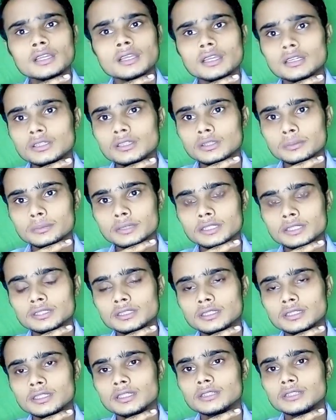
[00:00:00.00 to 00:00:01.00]

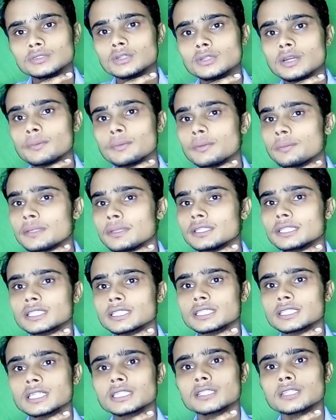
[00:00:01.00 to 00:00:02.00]
जो है वी चेंज
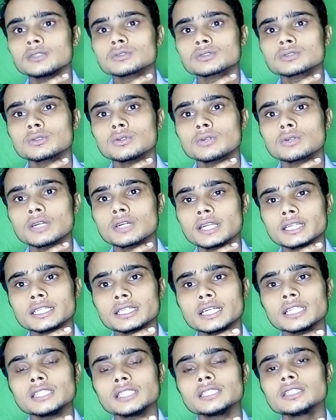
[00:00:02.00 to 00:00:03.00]
करके उसको कनेक्ट
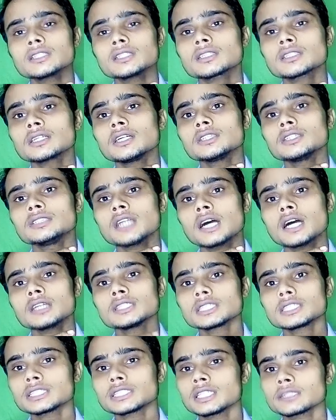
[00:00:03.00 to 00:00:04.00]
कर लीजिए जहाँ
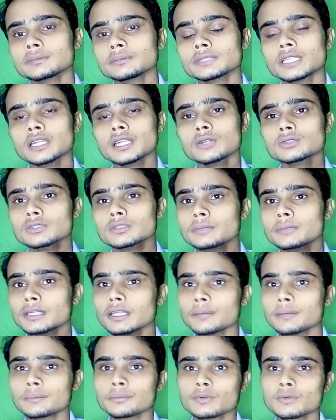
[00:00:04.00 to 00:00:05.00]
जिस देश में चल रहा है उसके बाद
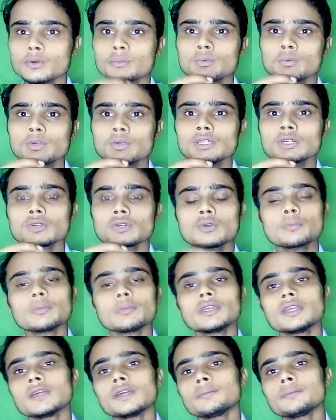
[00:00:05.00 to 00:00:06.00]
आप क्रोम खोलिए क्रोम
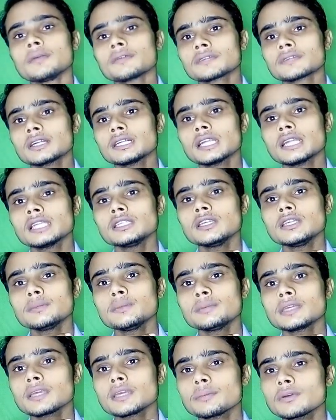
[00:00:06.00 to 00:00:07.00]
में वेबसाइट डालिए
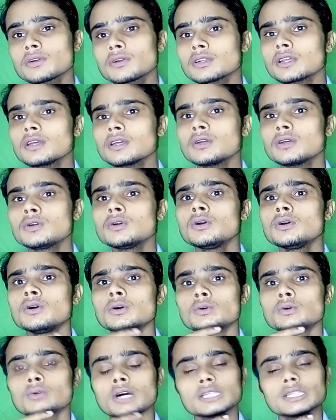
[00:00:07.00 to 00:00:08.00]
पी के पी और
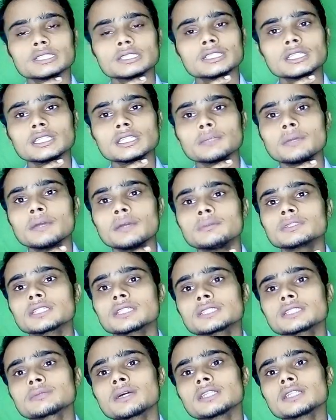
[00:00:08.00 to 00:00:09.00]
वहाँ से देखिए मैं अभी
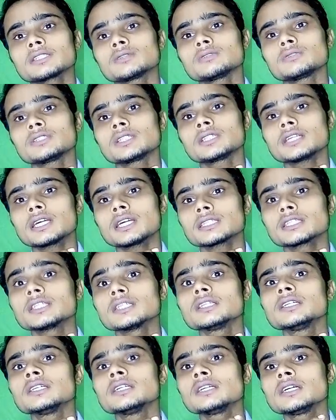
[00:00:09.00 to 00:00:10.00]
सर्च मारता हूँ ठीक है
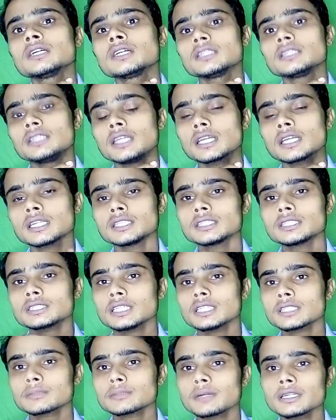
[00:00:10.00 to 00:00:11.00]
देख लीजिए
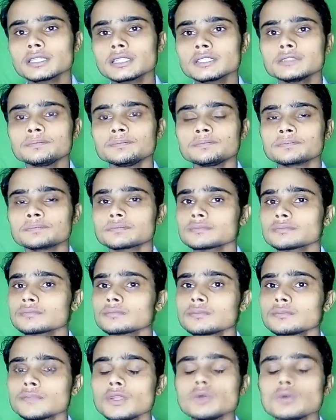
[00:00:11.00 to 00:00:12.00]
सर्च मार के
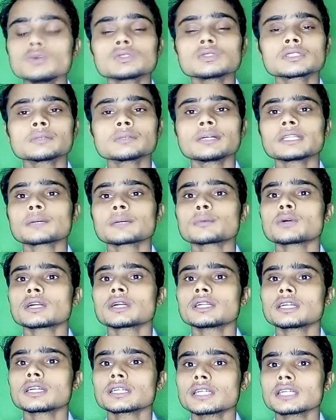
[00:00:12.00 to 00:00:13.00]
उसके बाद आपको
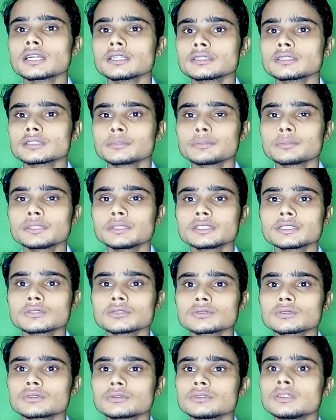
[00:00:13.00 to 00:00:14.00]
करना क्या है सिंपली से
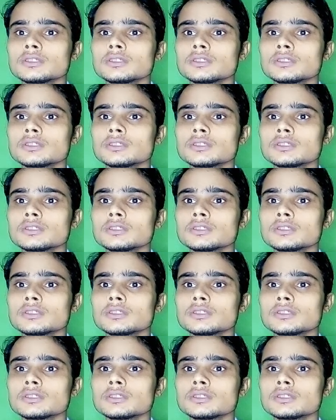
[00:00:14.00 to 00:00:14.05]
उसको